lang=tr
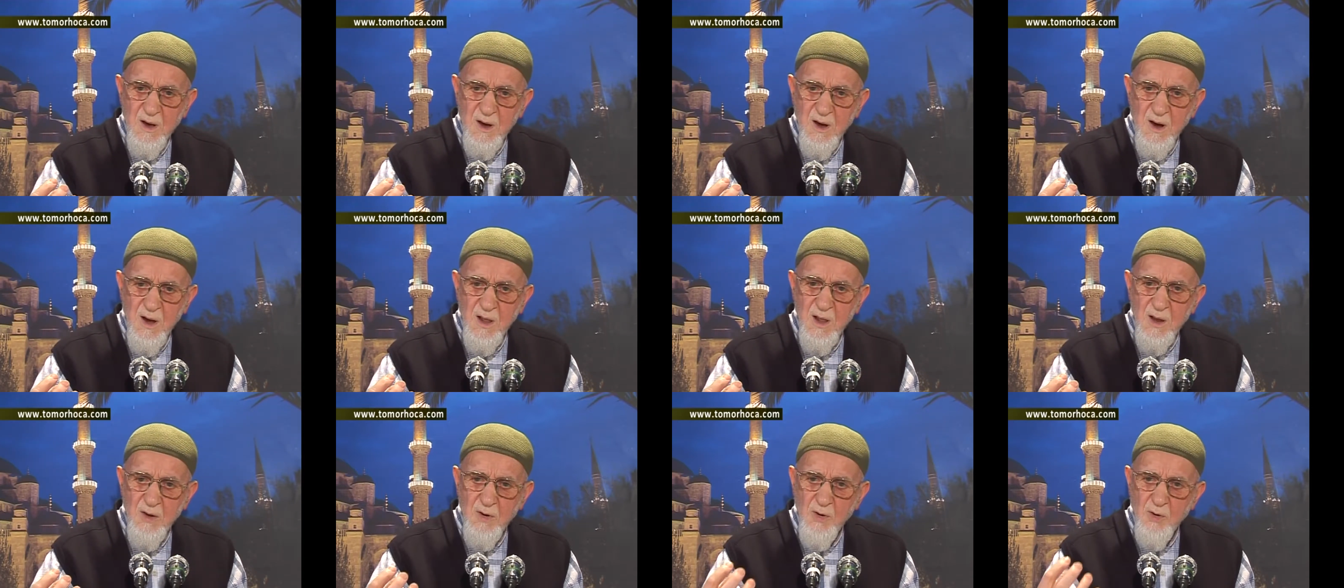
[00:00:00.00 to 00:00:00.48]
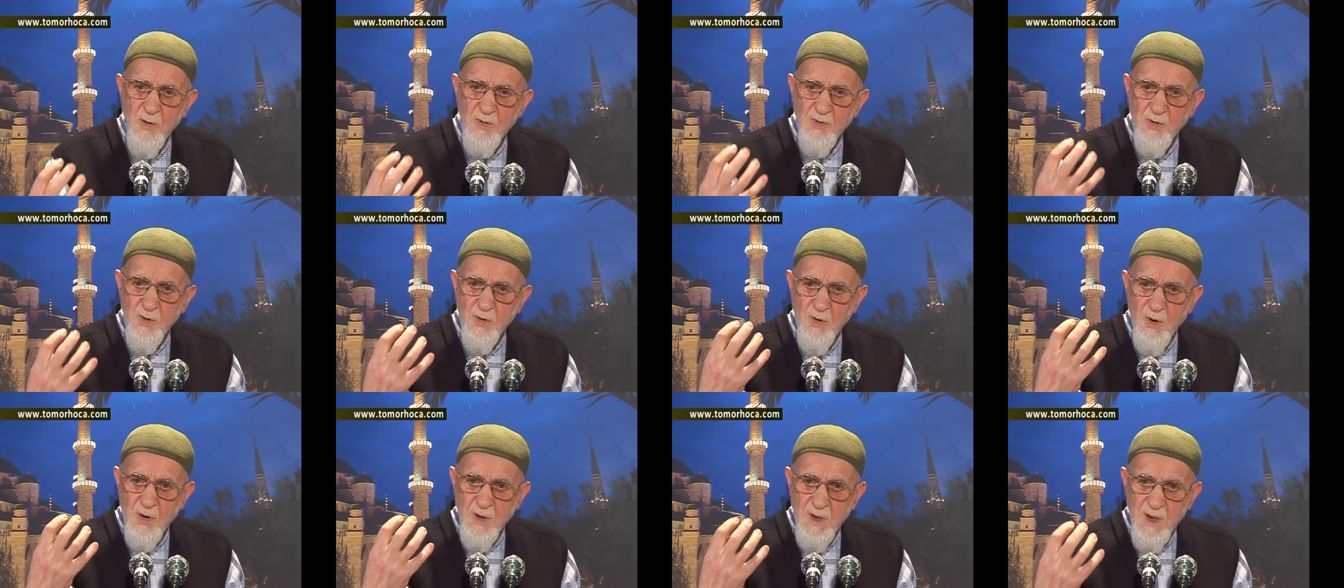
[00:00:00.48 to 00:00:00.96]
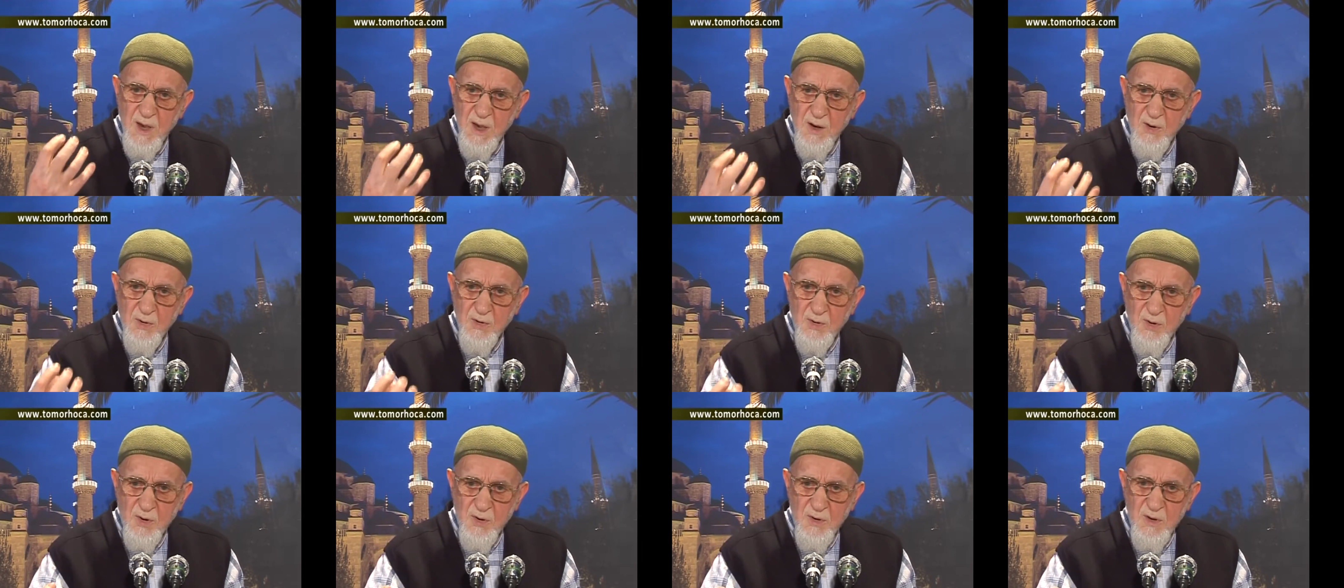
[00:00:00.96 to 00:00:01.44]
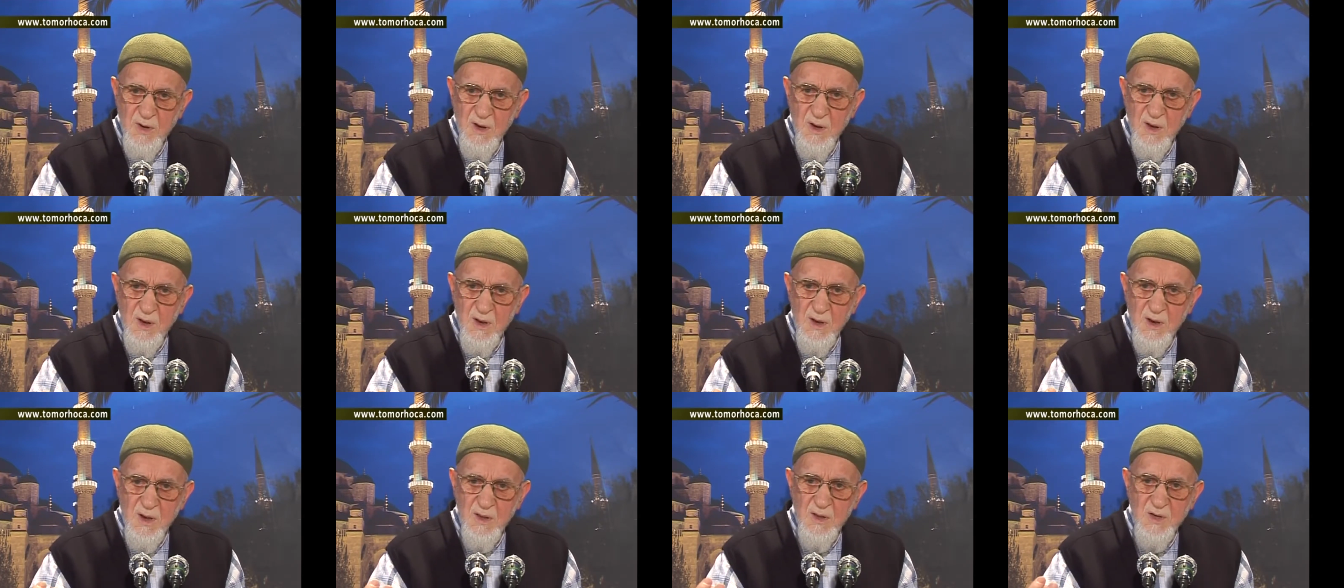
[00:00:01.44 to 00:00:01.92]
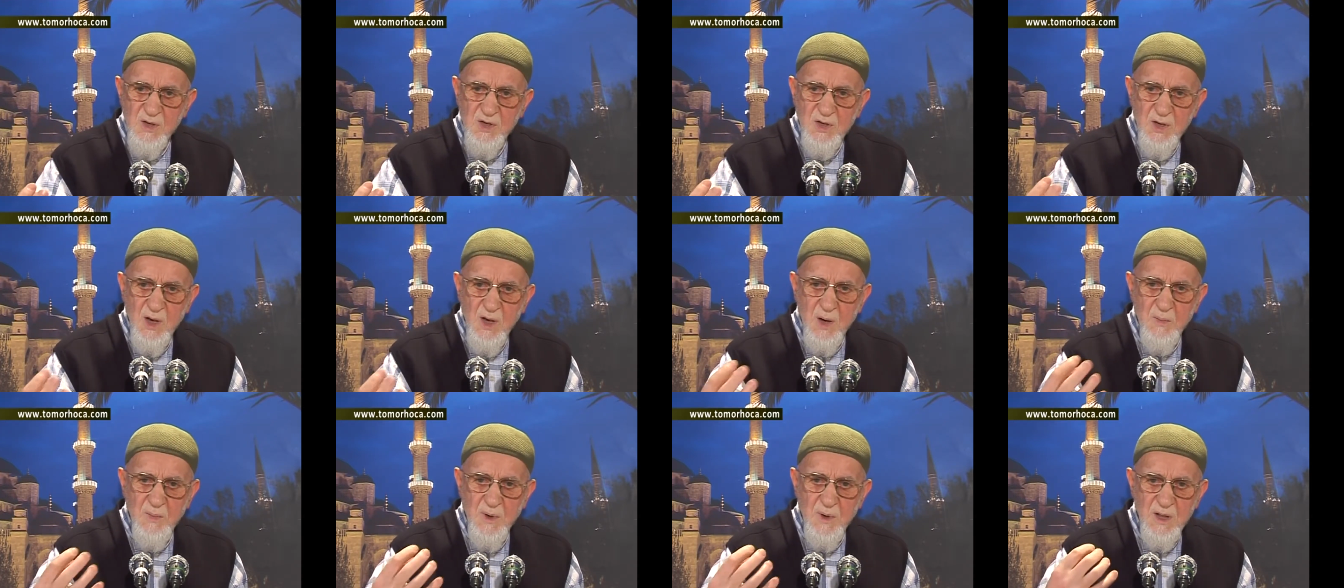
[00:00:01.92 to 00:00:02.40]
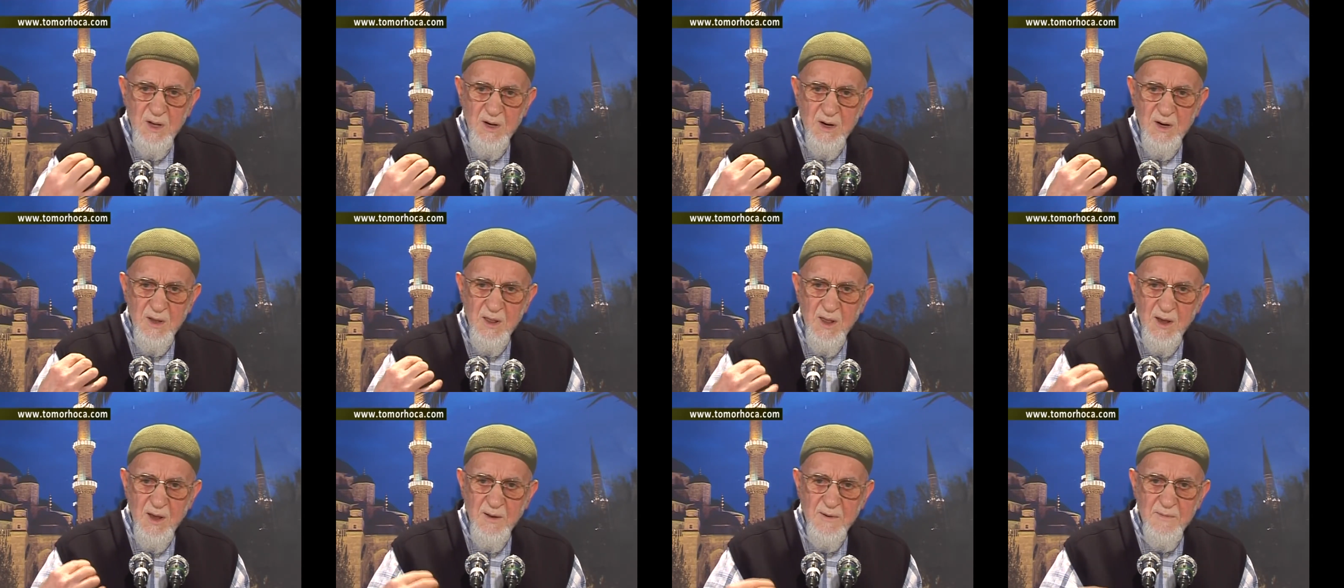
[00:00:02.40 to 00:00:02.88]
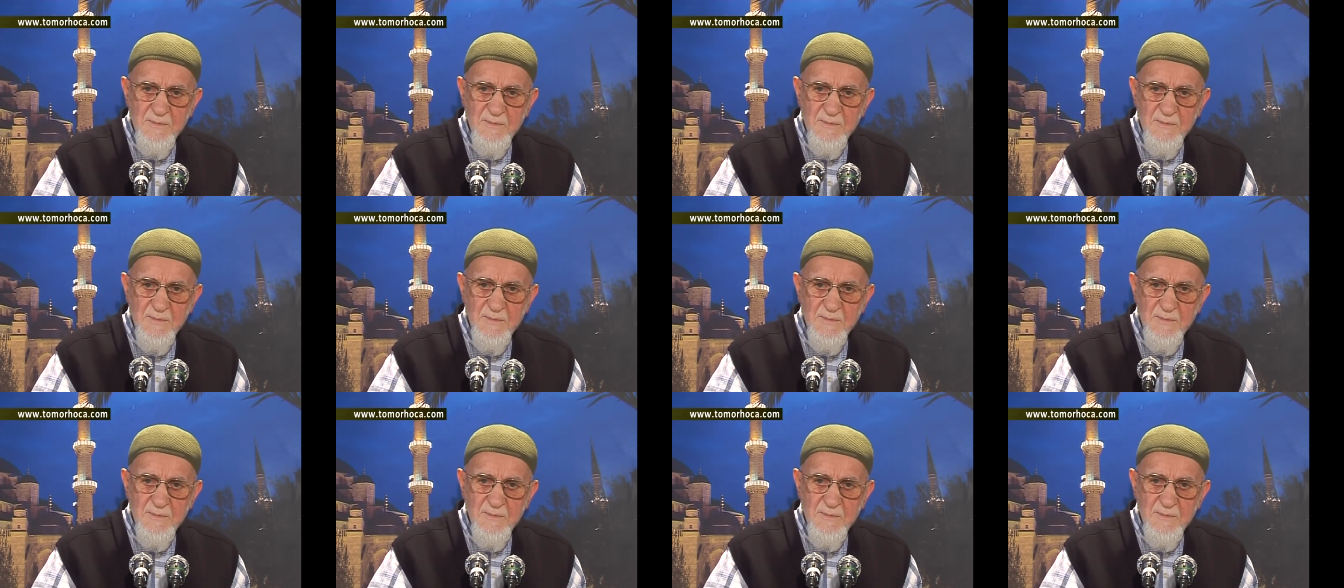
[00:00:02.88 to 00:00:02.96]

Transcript: Kayanın oturdu gölgeye oturdu. Yalnız sahabeleri de.